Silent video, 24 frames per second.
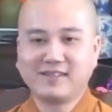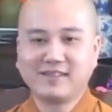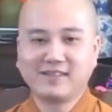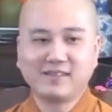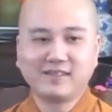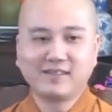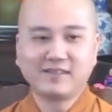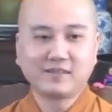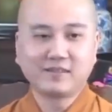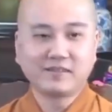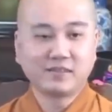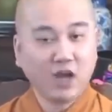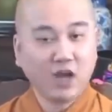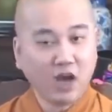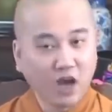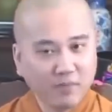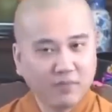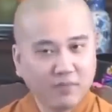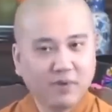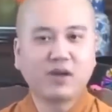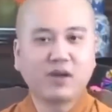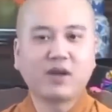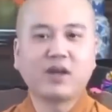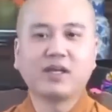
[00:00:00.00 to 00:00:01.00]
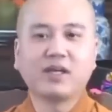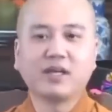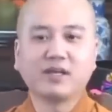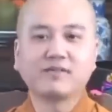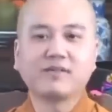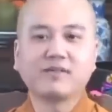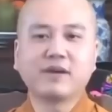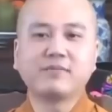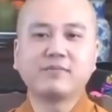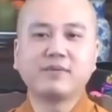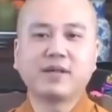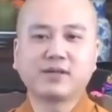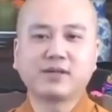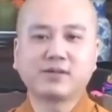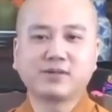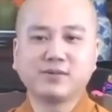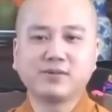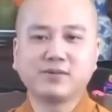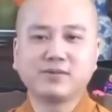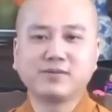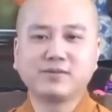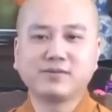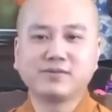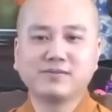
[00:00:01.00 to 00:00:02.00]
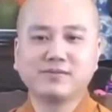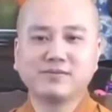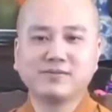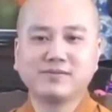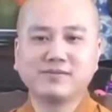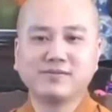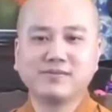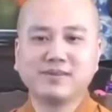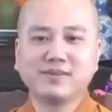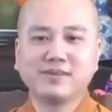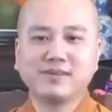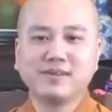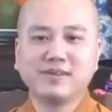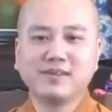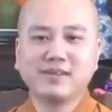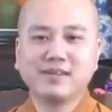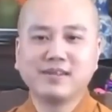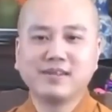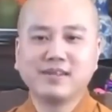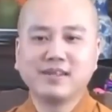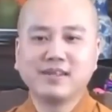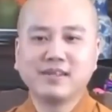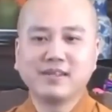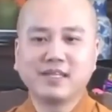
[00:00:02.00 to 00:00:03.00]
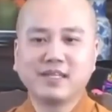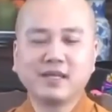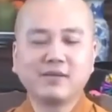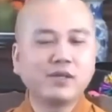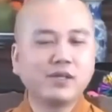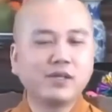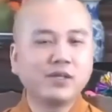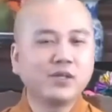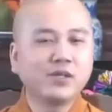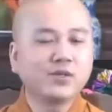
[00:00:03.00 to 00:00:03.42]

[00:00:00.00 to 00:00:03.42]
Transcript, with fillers: đó mới gọi là hiện pháp lạc trú giống như nước